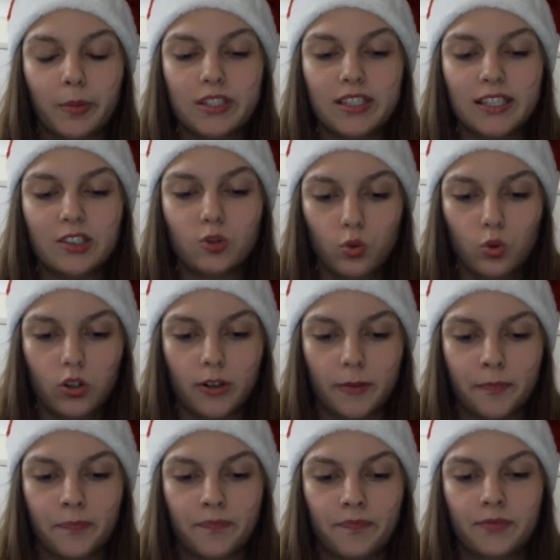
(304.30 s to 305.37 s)
wir müssen ihn
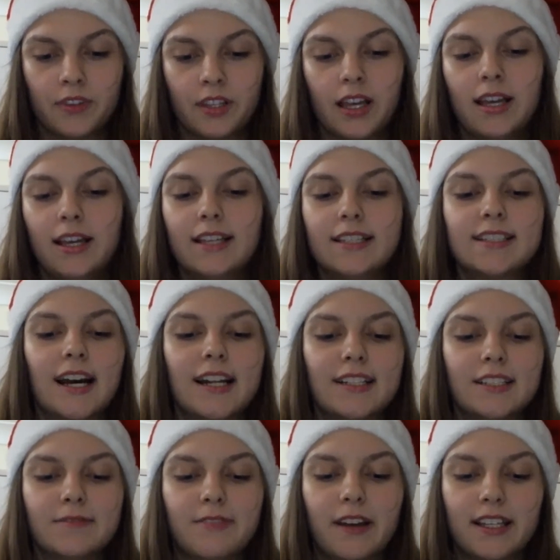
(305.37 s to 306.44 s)
suchen. Ich kann
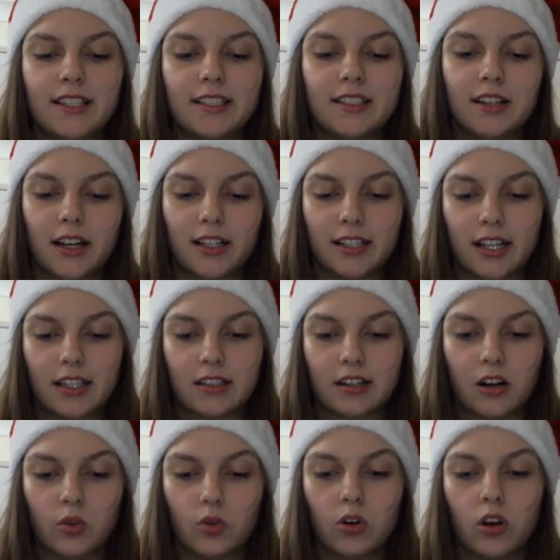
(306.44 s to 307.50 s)
nicht weg hier, erklärt
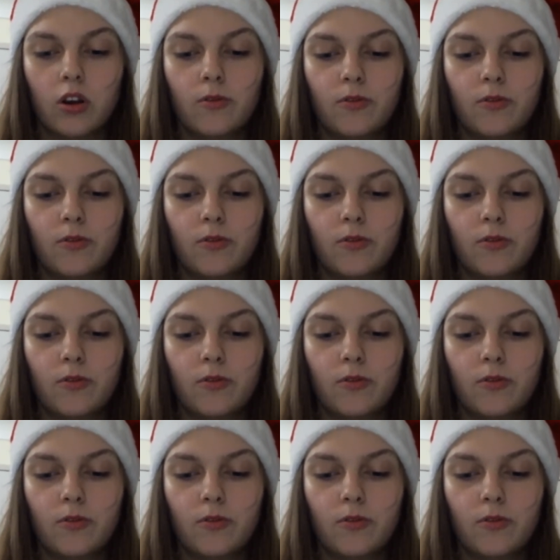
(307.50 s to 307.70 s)
Carlo.